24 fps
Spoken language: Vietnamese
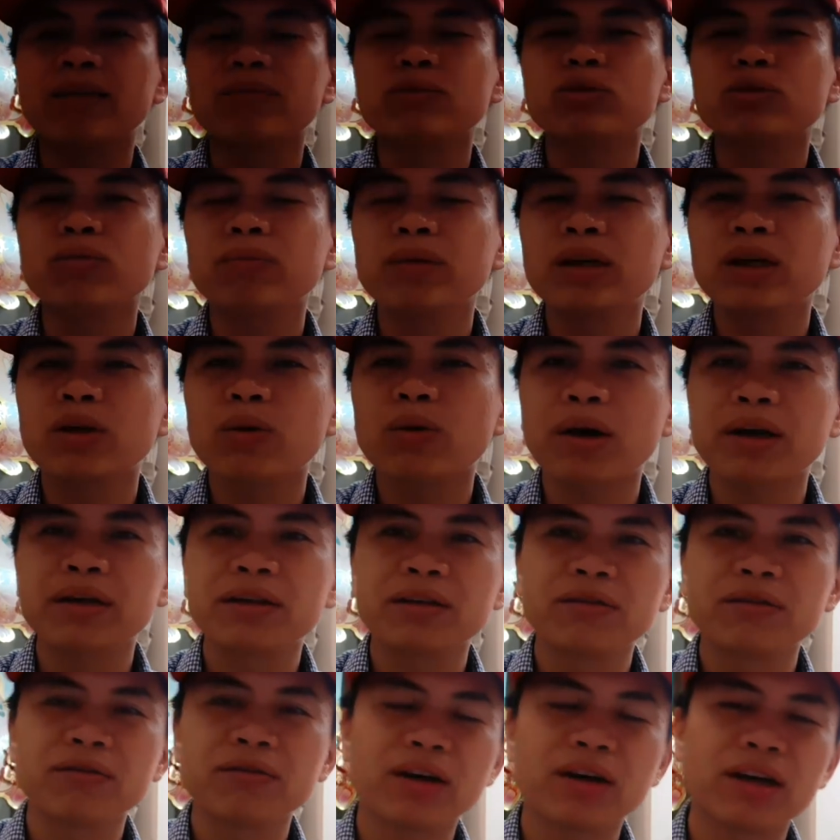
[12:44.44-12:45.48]
xúc bi quan
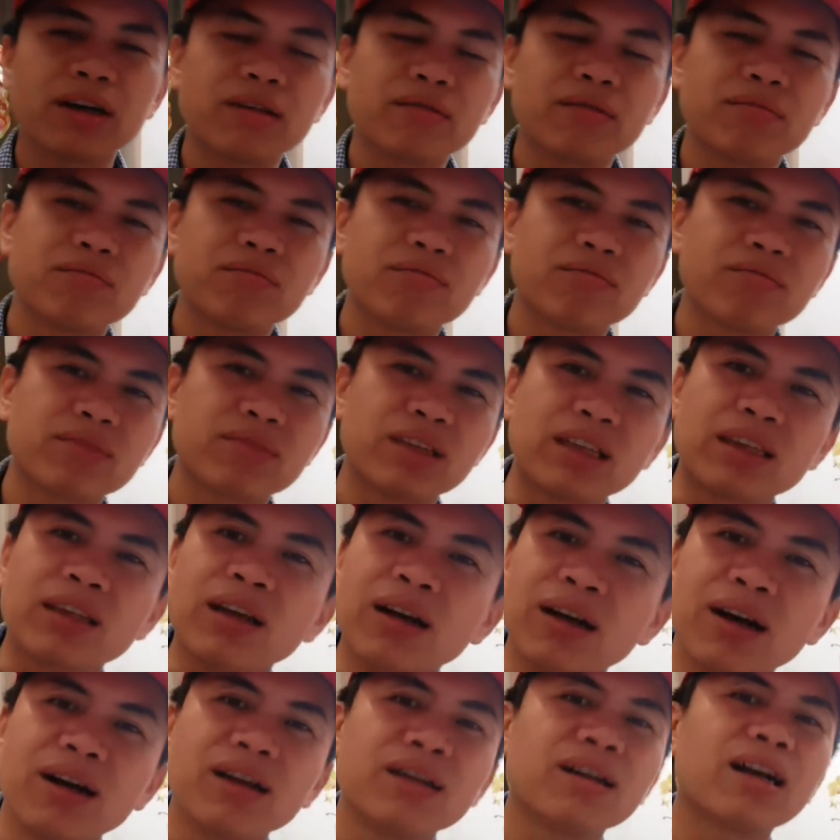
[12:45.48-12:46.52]
như vậy thì
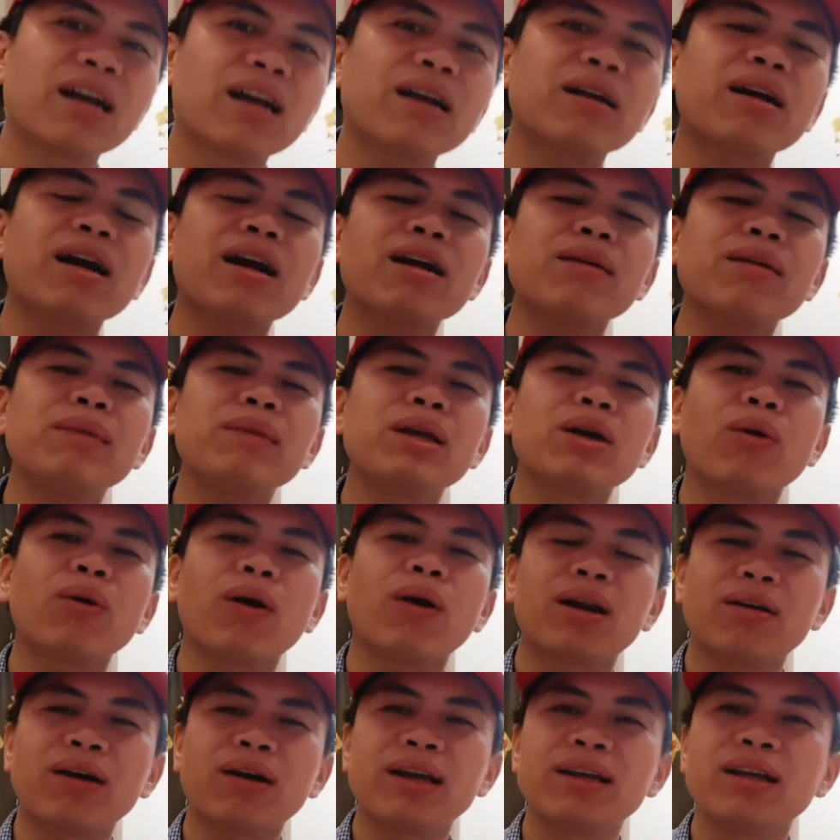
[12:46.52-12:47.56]
thường cái các bi
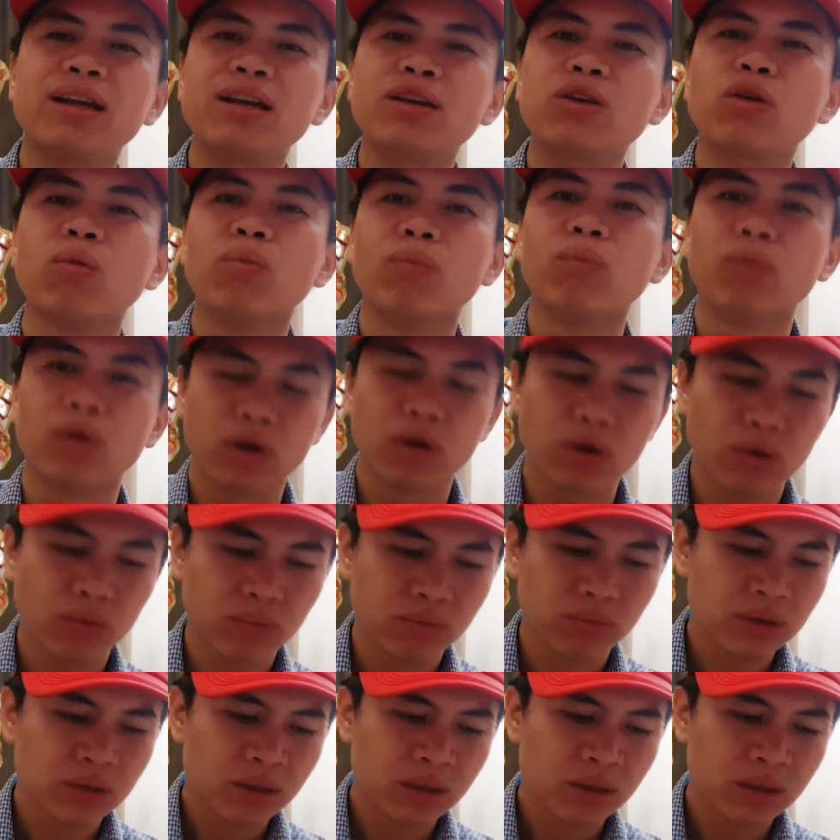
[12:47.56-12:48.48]
quan nó hay đến cùng một lúc